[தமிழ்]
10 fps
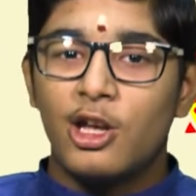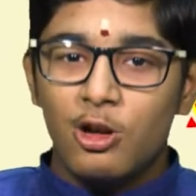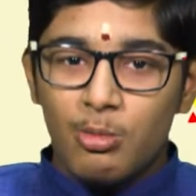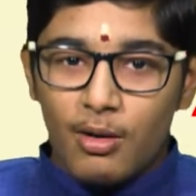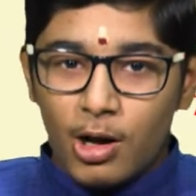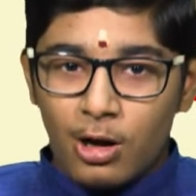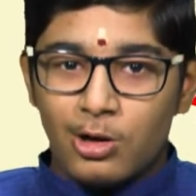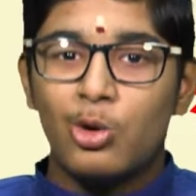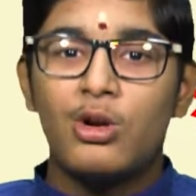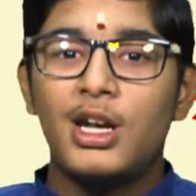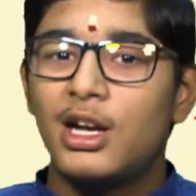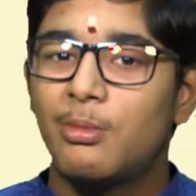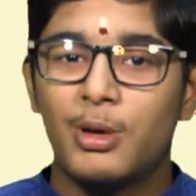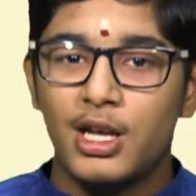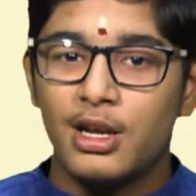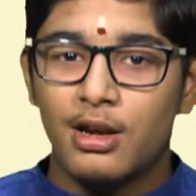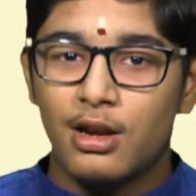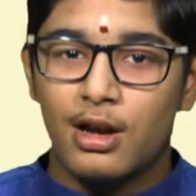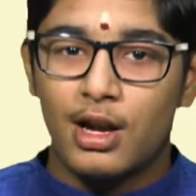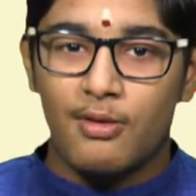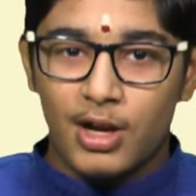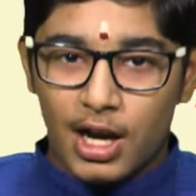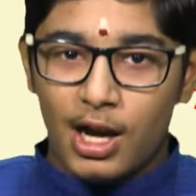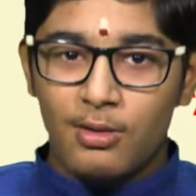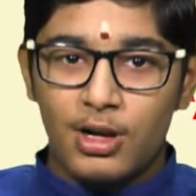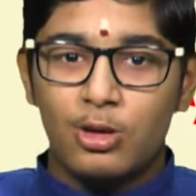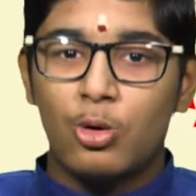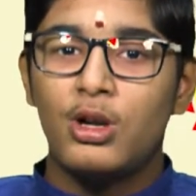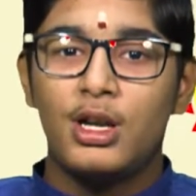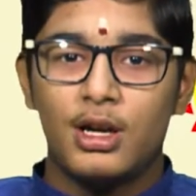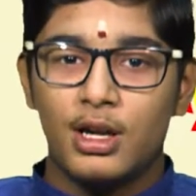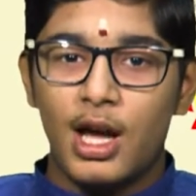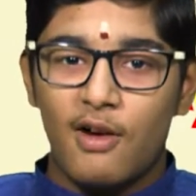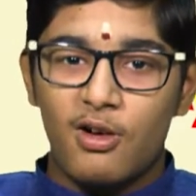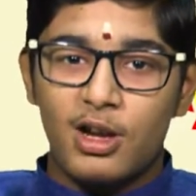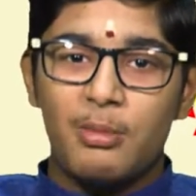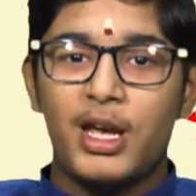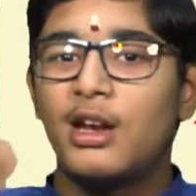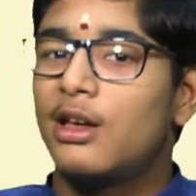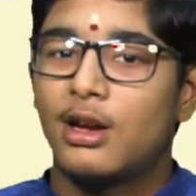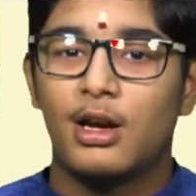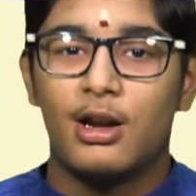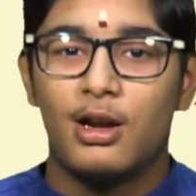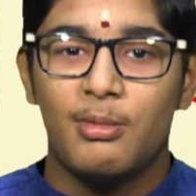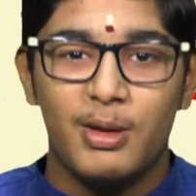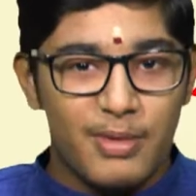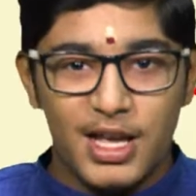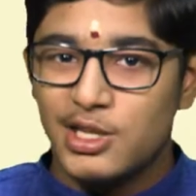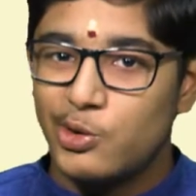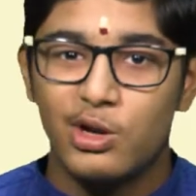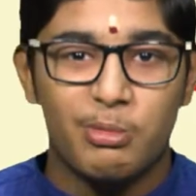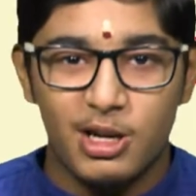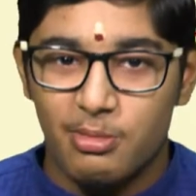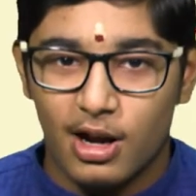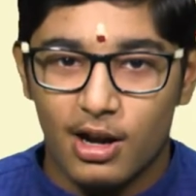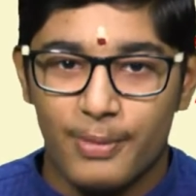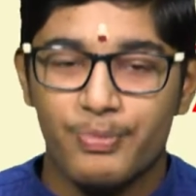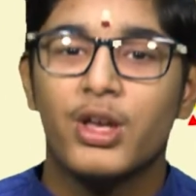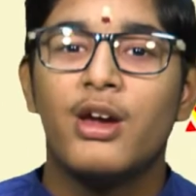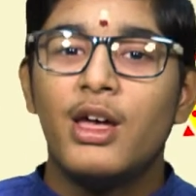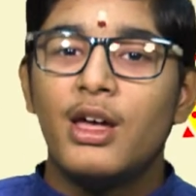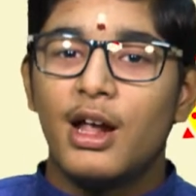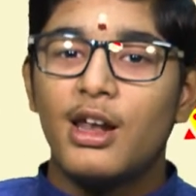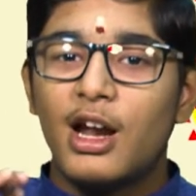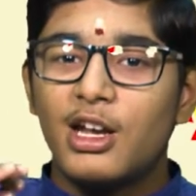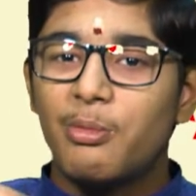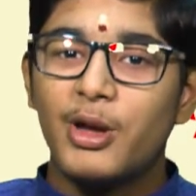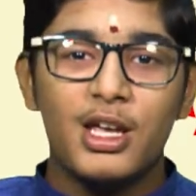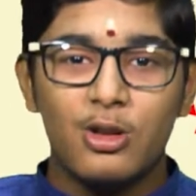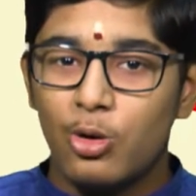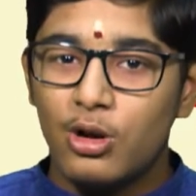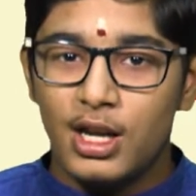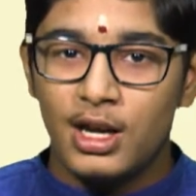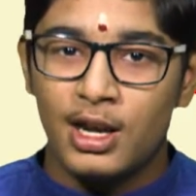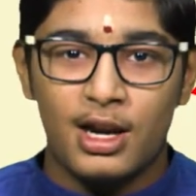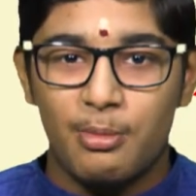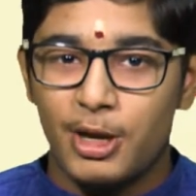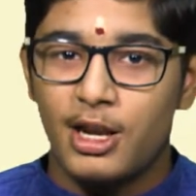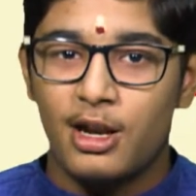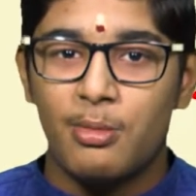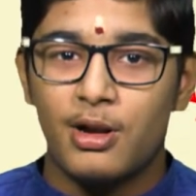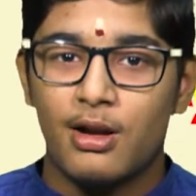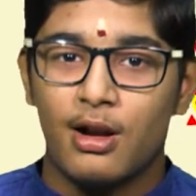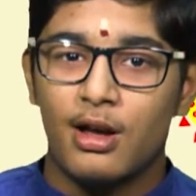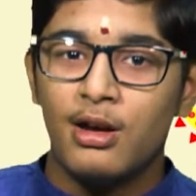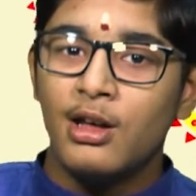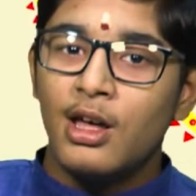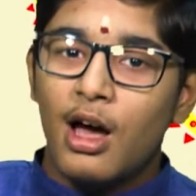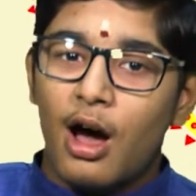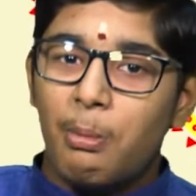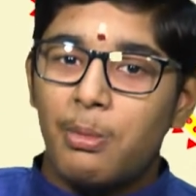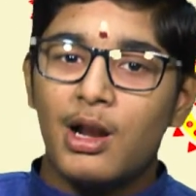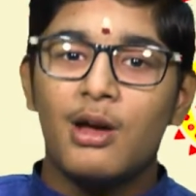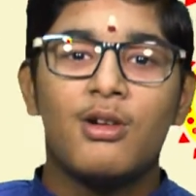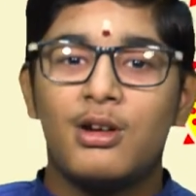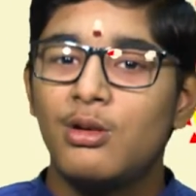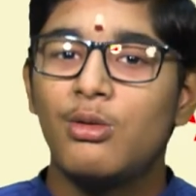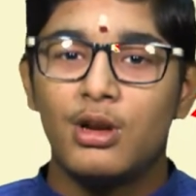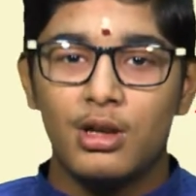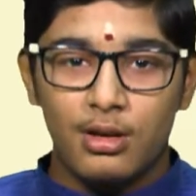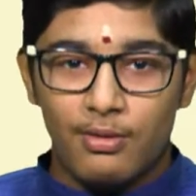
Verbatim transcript: இன்னும் அவள் தோலில் அந்த பையன் இருக்கான் அவன் கால் வந்து தோலில் இருக்கு அவன் வந்து மேலே இருக்கான் நம்ம இமேஜின் கூட பண்ணி பார்க்கலாம் அதனால் அந்த பையன் தோலில் இருக்கிற அந்த பையன் என்ன பண்ணுறான்னா அப்போதான் வந்து ஒரு